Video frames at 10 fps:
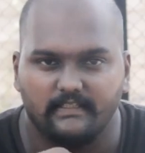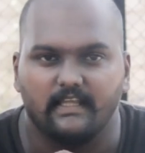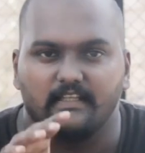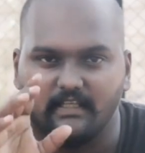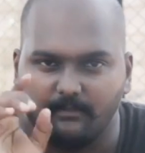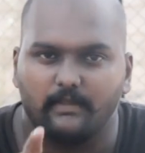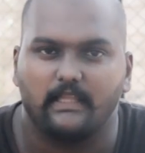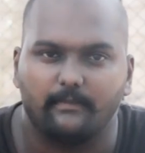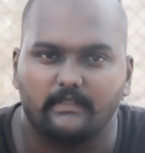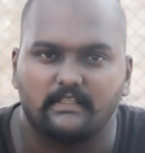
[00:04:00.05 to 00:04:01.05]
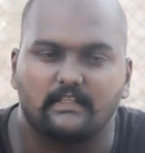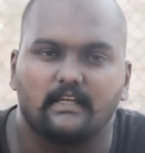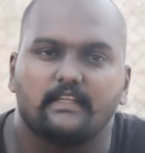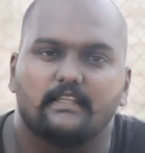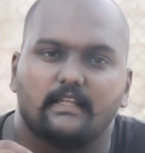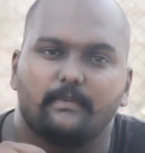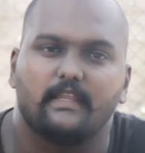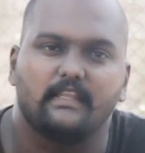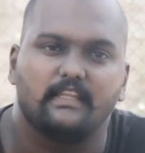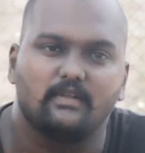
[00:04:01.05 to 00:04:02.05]
ஏன் நம்மளை ஏமாத்திட்டு இருக்காங்க இதை நம்ம
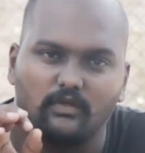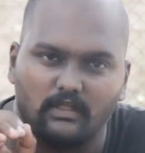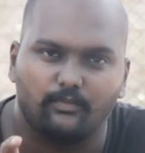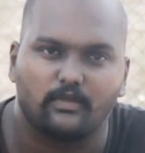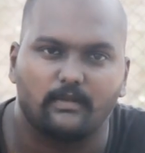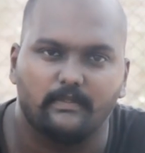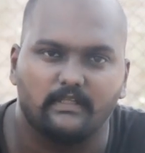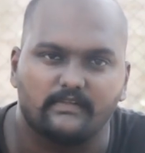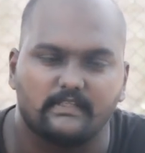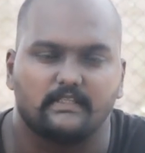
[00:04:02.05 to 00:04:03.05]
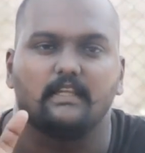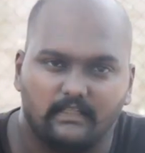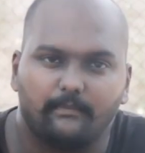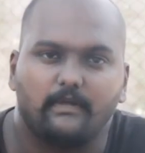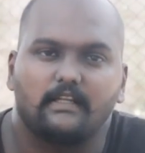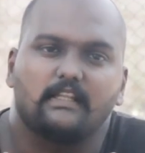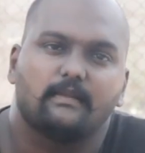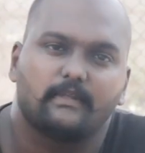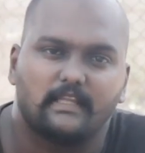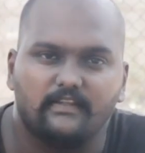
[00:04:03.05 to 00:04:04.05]
என்னைக்கு உணர அப்படிங்கிற விஷயத்த நம்மக்கிட்ட தான்
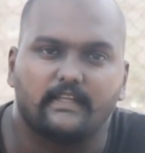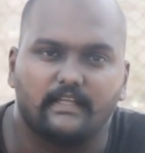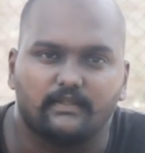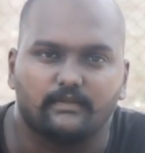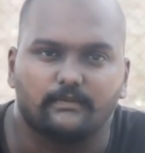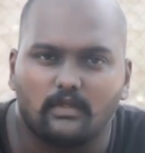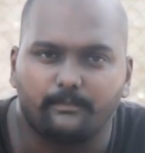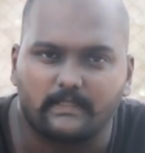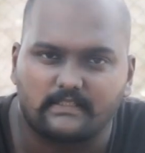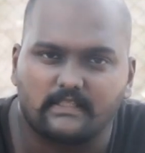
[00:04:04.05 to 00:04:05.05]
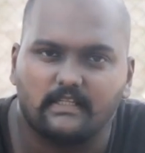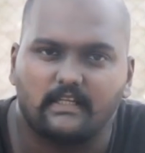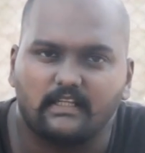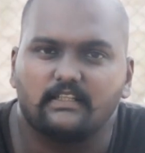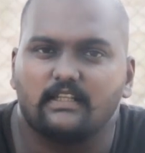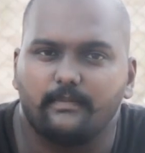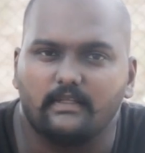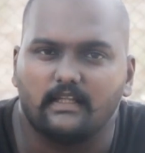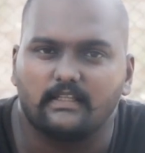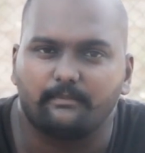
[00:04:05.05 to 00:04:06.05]
நம்ம கேள்வியே கேட்டுக்கணும் ஒரு பிரச்சனை நடக்குது
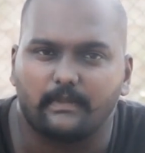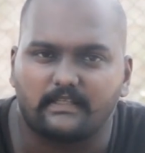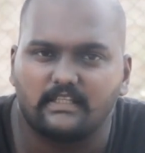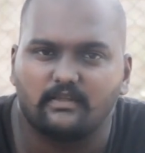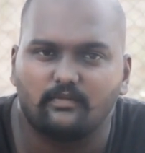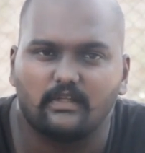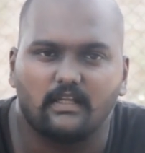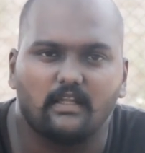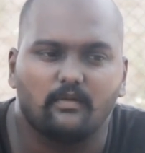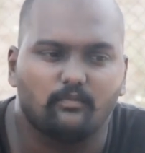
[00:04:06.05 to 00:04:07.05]
அப்படின்னா அந்த பிரச்சனைக்கு உண்டான